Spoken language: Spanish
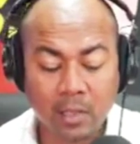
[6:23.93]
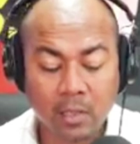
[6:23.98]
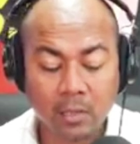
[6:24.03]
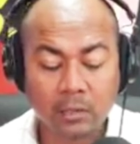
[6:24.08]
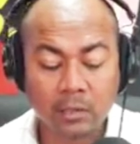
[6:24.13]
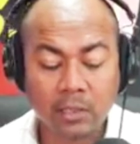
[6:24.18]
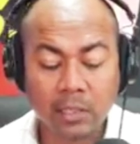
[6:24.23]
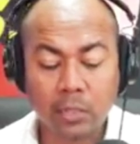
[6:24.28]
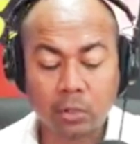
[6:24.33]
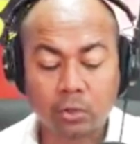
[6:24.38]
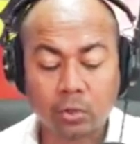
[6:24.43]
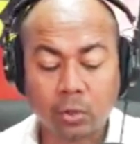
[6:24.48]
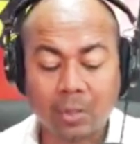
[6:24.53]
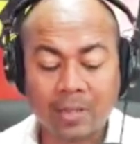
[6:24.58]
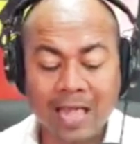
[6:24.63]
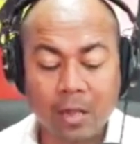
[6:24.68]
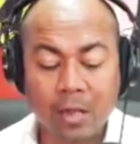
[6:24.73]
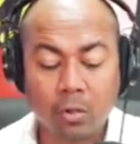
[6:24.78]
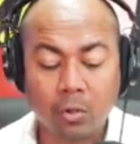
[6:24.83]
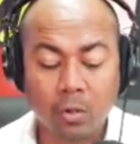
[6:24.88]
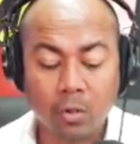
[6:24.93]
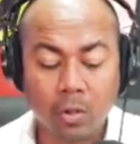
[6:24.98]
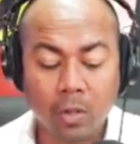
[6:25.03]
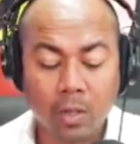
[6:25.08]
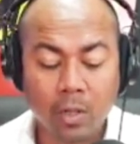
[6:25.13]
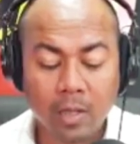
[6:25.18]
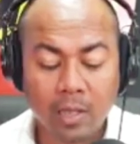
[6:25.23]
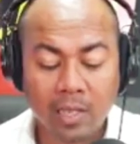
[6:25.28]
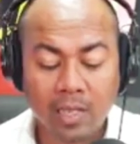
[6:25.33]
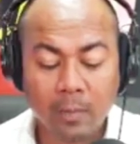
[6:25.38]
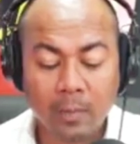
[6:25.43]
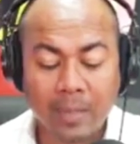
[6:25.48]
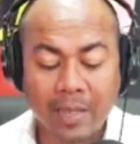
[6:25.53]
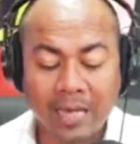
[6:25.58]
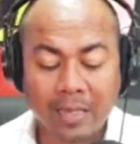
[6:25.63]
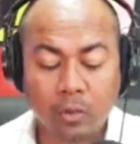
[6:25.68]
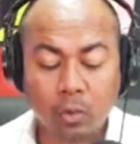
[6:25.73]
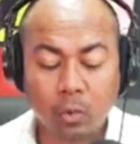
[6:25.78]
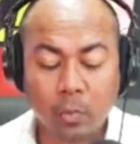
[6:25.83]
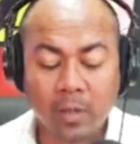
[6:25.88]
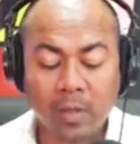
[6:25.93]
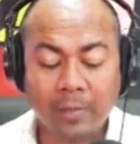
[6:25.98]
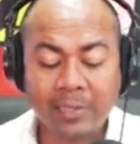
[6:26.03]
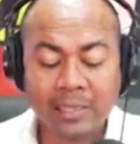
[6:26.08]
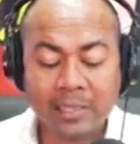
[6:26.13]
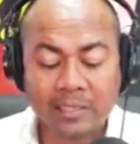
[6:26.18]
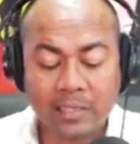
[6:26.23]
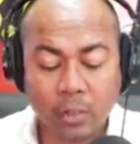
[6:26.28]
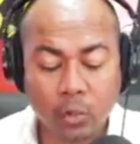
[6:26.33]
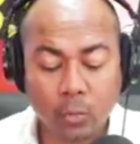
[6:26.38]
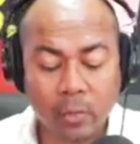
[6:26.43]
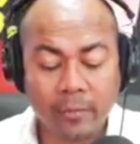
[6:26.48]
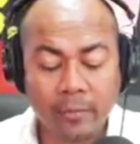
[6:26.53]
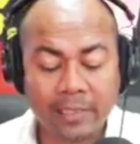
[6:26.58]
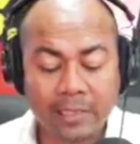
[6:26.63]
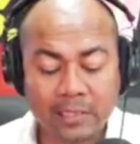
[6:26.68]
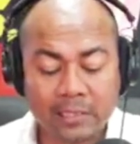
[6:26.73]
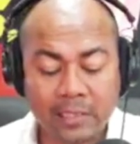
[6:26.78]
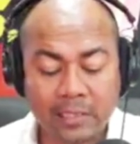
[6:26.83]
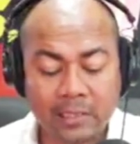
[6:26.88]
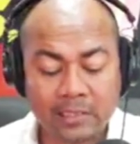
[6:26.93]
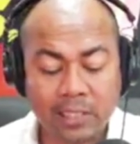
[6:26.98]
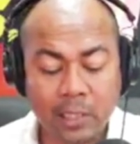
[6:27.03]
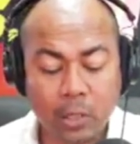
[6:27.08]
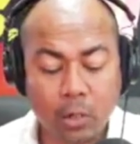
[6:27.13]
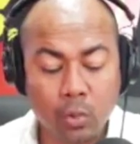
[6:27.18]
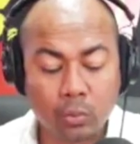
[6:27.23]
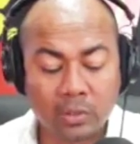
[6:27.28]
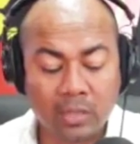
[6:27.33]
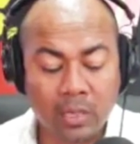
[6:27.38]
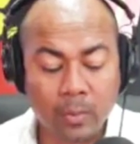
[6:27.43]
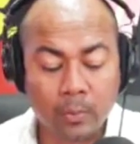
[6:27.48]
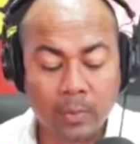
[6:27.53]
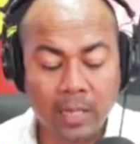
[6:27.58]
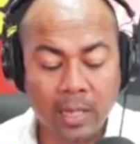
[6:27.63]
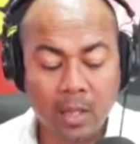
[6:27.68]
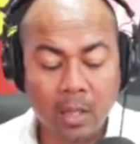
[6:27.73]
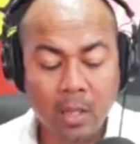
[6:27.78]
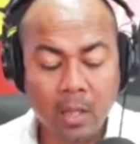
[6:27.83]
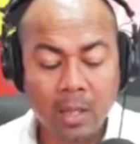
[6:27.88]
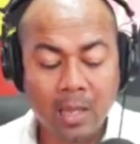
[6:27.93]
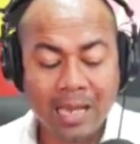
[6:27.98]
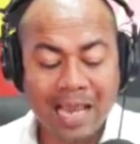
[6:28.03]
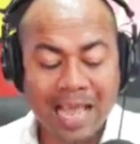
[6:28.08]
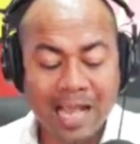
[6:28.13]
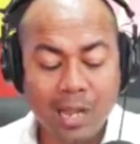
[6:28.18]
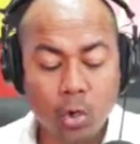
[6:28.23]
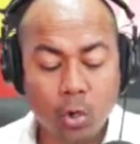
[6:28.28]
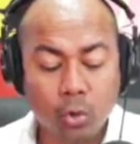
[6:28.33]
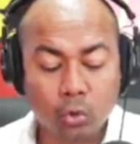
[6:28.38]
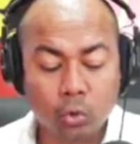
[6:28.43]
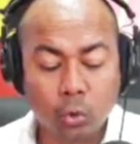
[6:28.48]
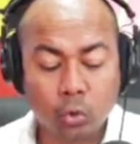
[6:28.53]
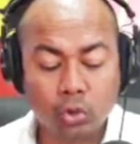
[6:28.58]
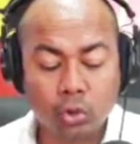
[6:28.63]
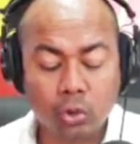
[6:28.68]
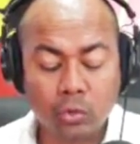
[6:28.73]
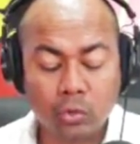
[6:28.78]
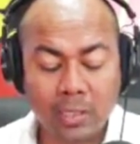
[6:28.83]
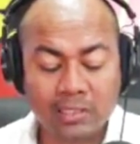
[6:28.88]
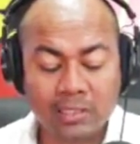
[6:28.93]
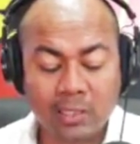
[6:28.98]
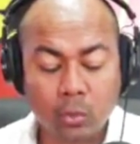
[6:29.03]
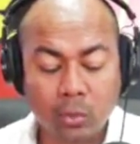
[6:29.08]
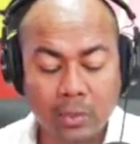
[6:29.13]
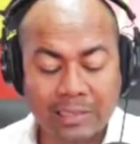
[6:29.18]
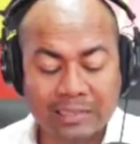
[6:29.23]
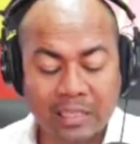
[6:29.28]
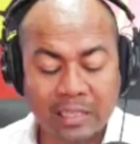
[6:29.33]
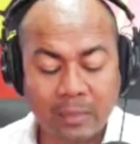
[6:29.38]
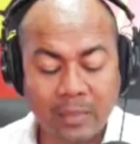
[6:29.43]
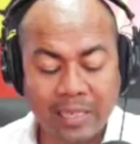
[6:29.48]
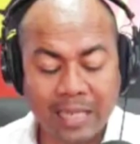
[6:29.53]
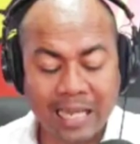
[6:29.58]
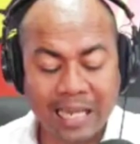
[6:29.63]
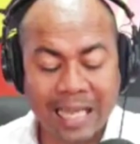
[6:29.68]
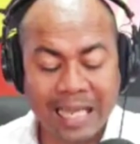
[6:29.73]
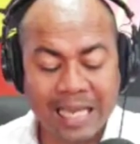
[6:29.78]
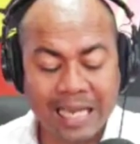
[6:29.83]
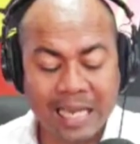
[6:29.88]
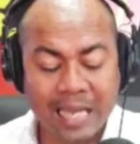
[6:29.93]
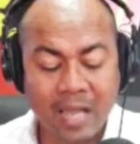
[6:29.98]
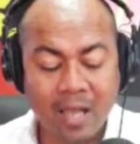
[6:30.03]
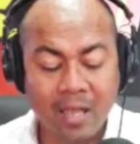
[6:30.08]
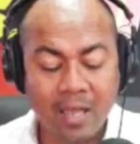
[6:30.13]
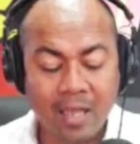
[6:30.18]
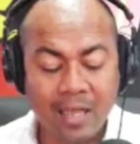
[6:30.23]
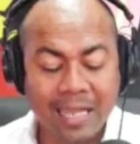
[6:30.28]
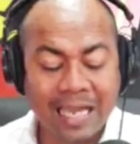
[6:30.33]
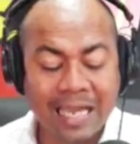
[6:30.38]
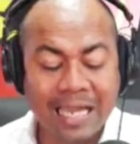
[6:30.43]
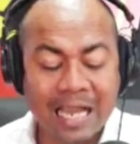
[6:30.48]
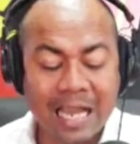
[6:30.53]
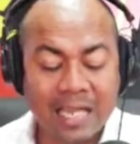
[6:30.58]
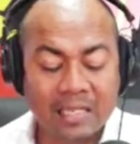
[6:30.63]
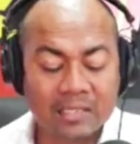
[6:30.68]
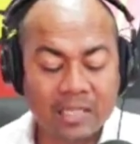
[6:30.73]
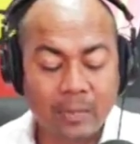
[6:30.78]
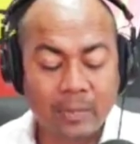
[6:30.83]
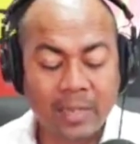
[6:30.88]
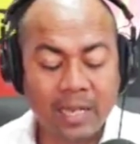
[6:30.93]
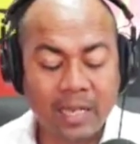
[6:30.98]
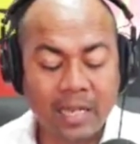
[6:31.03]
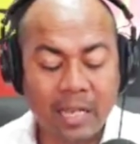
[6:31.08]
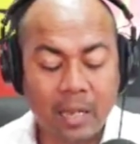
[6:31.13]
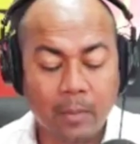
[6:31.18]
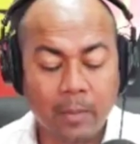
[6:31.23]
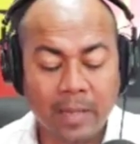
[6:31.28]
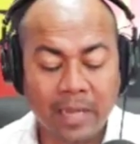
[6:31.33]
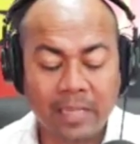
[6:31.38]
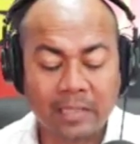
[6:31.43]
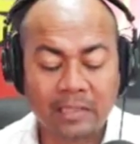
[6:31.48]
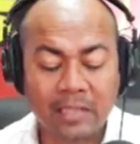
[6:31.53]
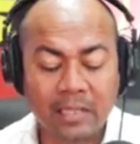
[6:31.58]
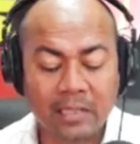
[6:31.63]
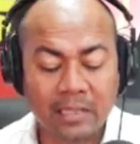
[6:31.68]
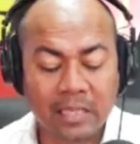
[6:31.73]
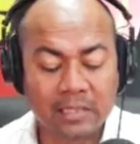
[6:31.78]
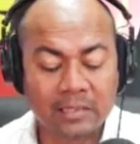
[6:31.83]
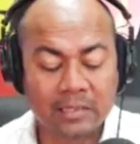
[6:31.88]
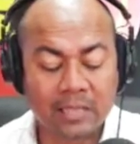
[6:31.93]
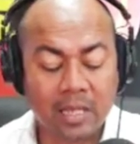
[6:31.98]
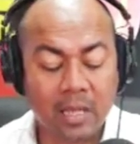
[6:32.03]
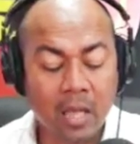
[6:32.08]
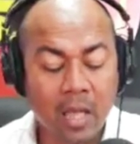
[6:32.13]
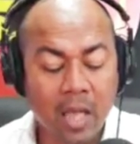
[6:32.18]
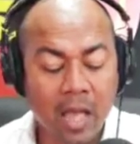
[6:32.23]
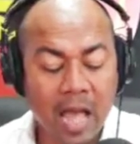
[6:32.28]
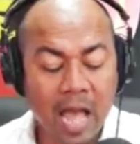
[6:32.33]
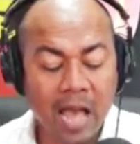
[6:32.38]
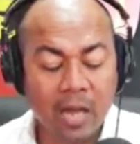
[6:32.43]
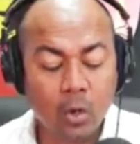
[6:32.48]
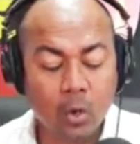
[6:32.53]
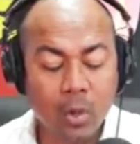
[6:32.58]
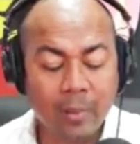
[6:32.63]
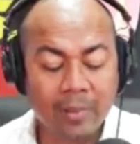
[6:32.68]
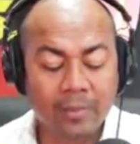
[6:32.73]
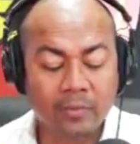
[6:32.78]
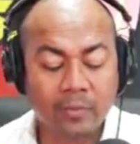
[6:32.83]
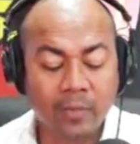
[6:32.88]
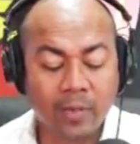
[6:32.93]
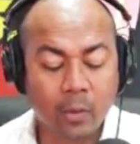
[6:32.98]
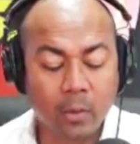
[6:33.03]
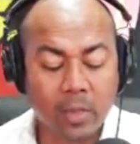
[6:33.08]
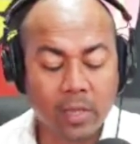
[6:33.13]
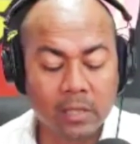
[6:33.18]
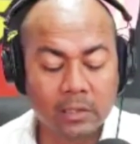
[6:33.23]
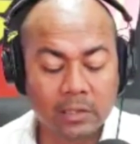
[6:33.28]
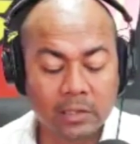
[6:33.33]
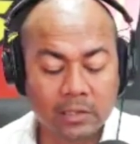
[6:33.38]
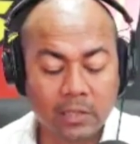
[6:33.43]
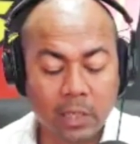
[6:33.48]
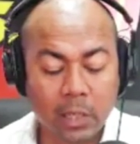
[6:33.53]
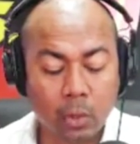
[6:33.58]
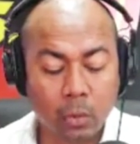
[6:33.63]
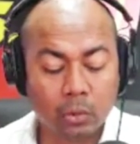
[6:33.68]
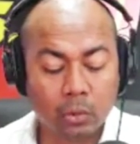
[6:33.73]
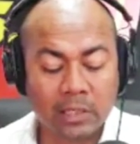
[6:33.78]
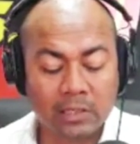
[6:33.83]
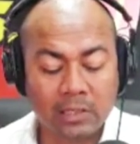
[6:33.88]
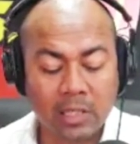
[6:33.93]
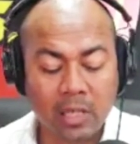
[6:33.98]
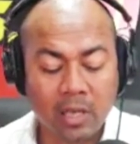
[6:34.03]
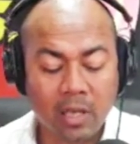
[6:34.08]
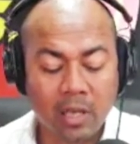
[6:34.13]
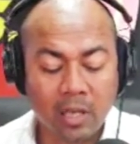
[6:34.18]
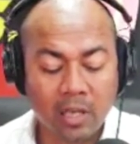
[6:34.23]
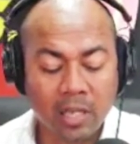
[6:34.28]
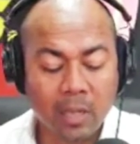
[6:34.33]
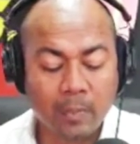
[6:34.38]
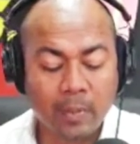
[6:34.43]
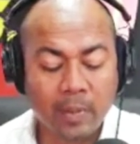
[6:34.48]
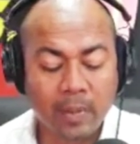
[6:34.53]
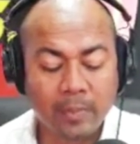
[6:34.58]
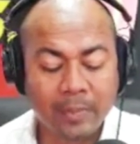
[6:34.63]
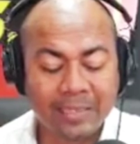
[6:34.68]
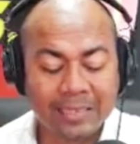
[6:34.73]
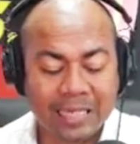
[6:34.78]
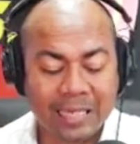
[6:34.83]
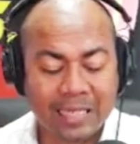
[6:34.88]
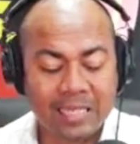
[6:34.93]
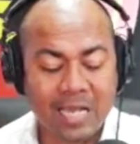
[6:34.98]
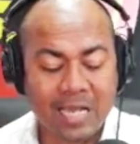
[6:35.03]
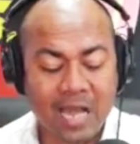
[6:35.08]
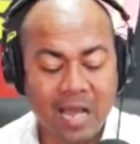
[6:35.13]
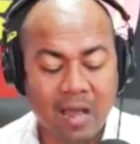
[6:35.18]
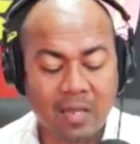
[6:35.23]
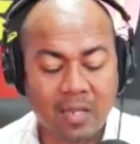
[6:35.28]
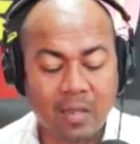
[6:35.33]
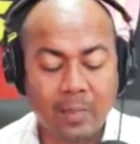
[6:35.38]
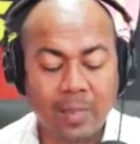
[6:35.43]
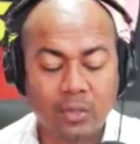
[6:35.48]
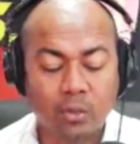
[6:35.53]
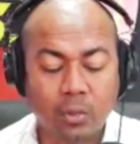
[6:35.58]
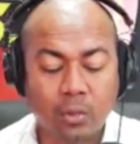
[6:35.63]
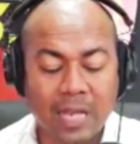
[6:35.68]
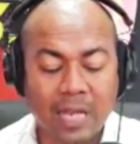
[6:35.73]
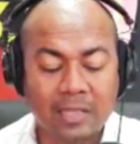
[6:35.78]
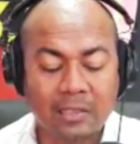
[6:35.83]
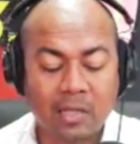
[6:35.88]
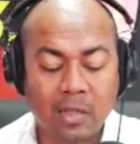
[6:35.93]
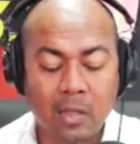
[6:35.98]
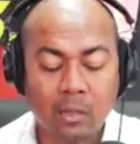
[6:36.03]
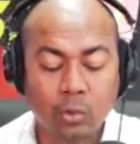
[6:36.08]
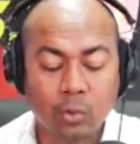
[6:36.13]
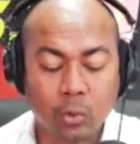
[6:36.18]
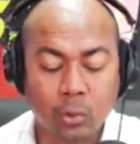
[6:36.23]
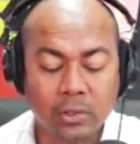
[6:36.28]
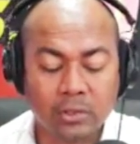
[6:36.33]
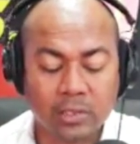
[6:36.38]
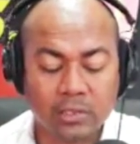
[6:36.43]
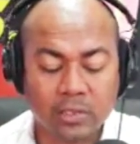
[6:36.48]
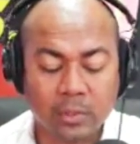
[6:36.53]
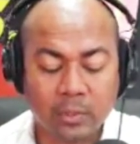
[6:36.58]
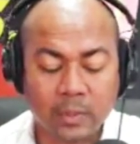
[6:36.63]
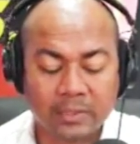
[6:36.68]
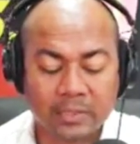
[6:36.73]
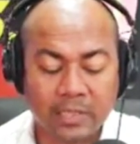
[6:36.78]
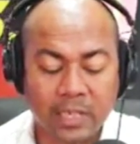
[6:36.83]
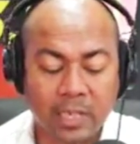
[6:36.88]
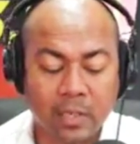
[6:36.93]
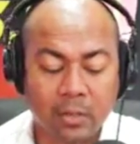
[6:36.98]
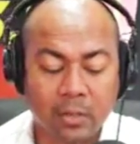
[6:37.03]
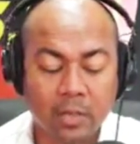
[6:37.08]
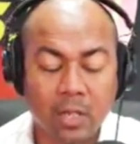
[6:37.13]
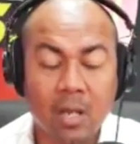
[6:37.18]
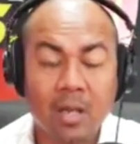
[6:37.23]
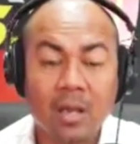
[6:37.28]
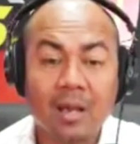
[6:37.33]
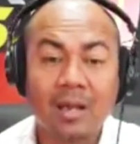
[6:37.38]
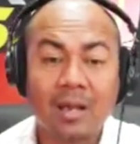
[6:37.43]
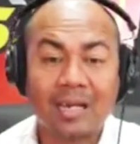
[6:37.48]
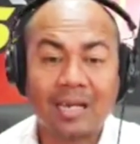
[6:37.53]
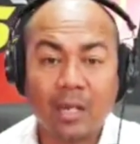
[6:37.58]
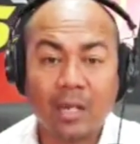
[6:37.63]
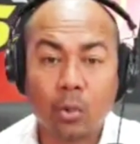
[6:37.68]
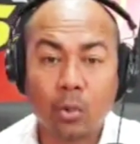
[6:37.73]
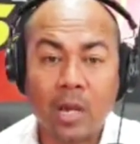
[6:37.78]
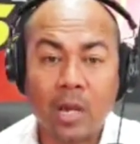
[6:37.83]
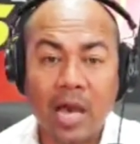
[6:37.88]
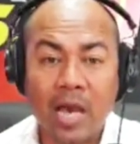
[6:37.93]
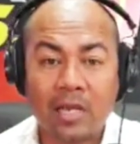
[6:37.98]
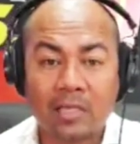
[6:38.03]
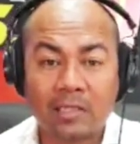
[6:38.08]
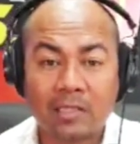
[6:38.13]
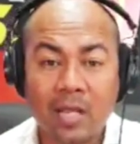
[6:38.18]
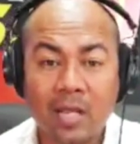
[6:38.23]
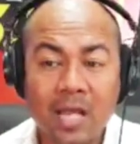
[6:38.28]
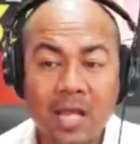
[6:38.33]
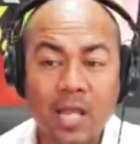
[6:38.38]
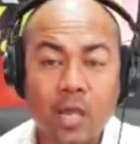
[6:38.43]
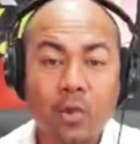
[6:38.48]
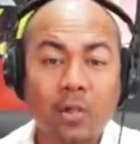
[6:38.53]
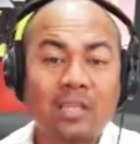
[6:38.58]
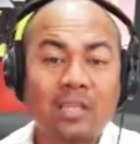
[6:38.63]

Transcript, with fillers: directora de Aerodón, que para el 2026-2027 se contempla la construcción de una segunda terminal aérea en las Américas para extenderse a nuevas frecuencias y rutas que permitan la llegada de mayor cantidad de turistas y pasajeros regulares. Ellos están